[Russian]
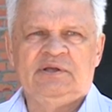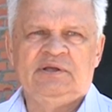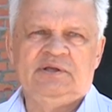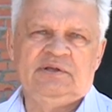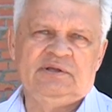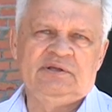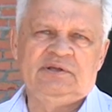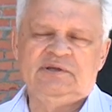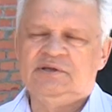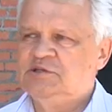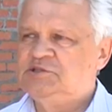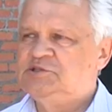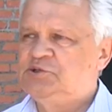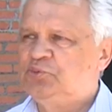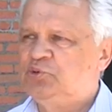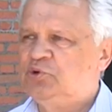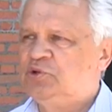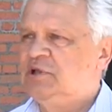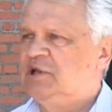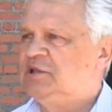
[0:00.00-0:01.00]
И
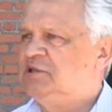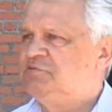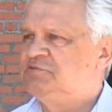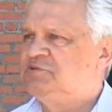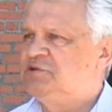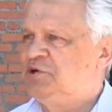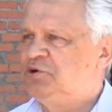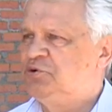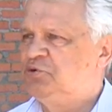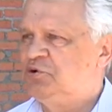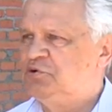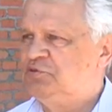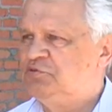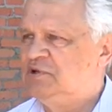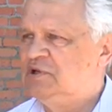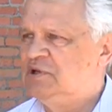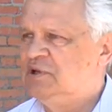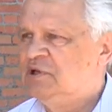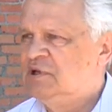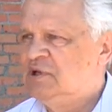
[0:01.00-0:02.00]
депутаты всех
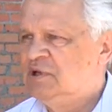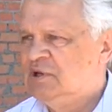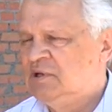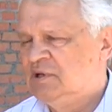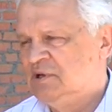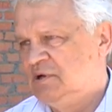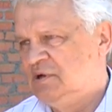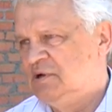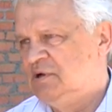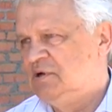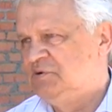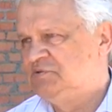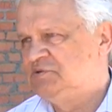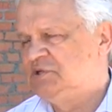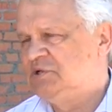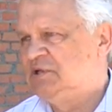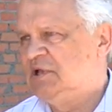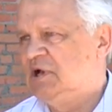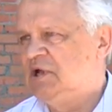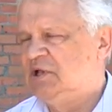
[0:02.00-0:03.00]
уровней а
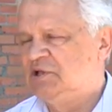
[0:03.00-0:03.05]
всегда